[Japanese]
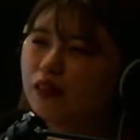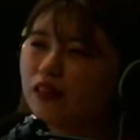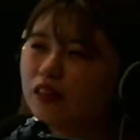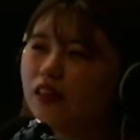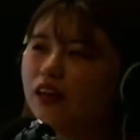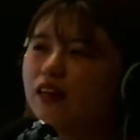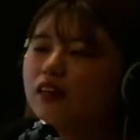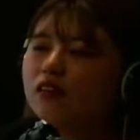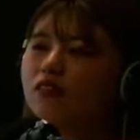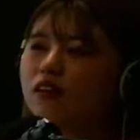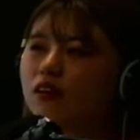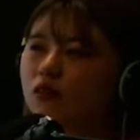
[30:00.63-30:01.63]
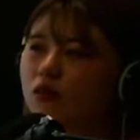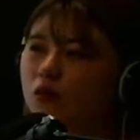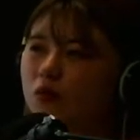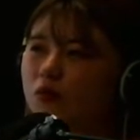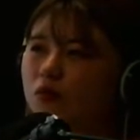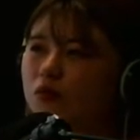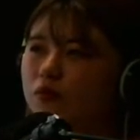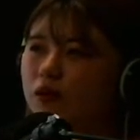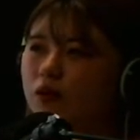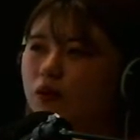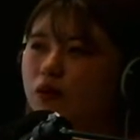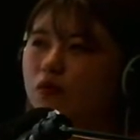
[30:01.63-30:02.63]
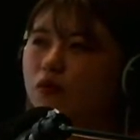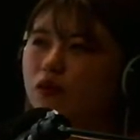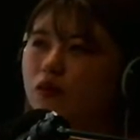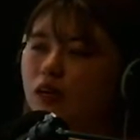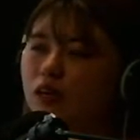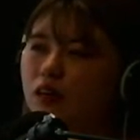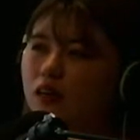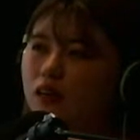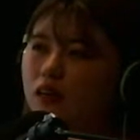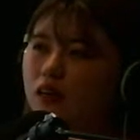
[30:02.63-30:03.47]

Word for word: なんて言うんだろう。Perfume は、